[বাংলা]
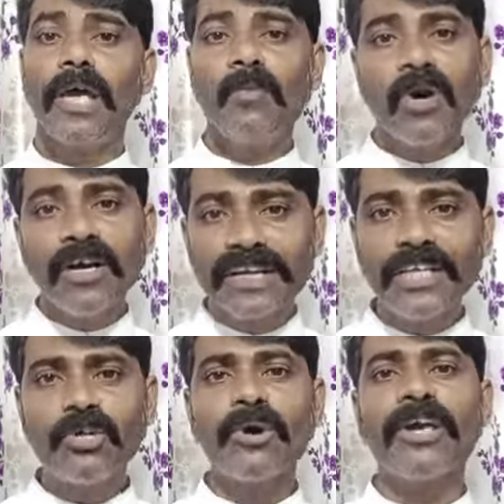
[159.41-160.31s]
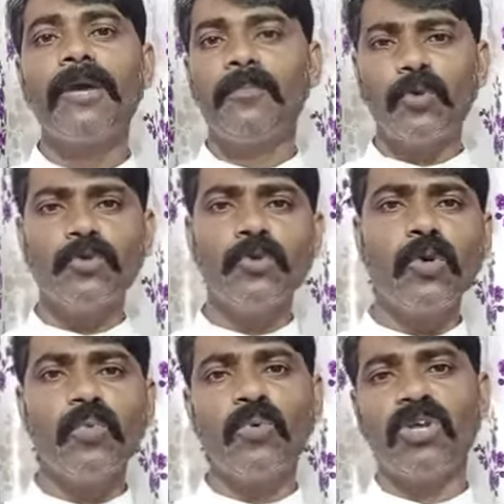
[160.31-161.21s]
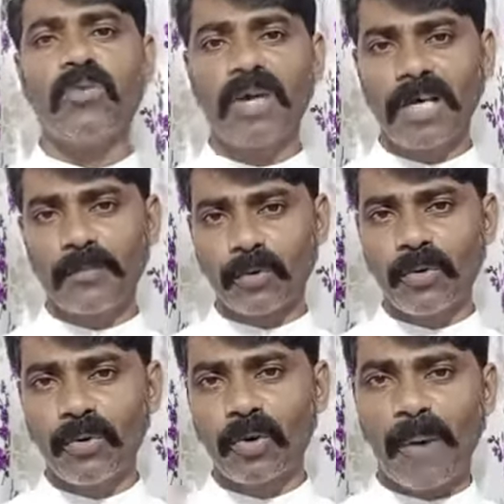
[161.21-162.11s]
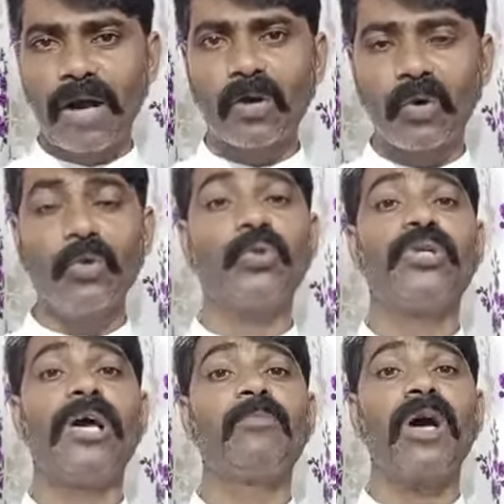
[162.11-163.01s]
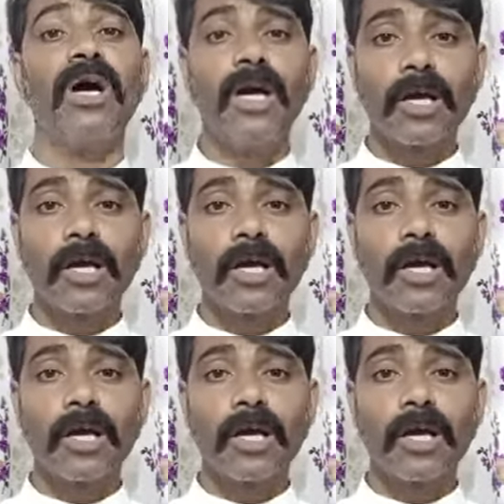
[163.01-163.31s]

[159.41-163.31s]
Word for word: এবং হৃদয়ে প্রচুর পরিমাণে প্রভুর বাক্য যদি আমরা